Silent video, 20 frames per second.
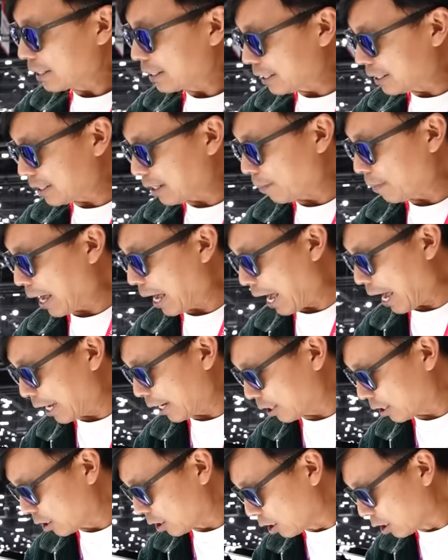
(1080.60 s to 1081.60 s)
ที่สำคัญ
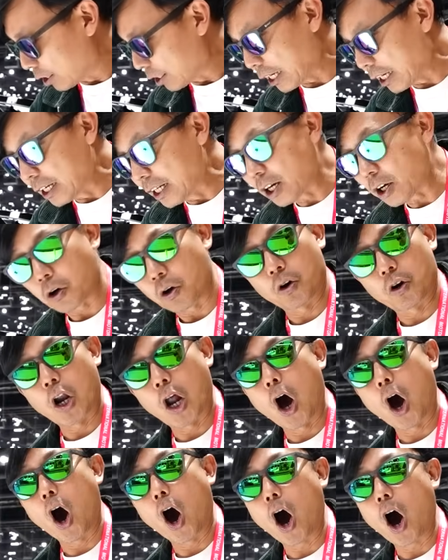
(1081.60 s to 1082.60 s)
ในเรื่องของ
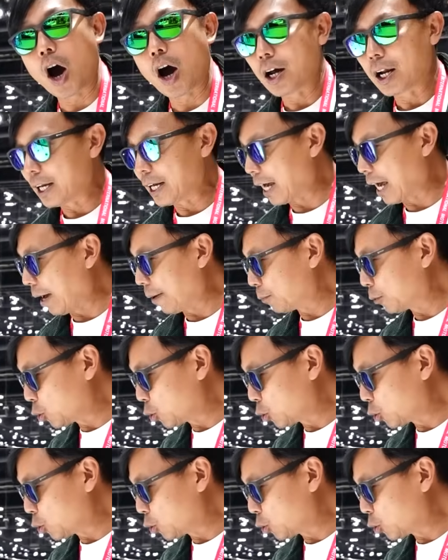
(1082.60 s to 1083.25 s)
ล้อนะครับ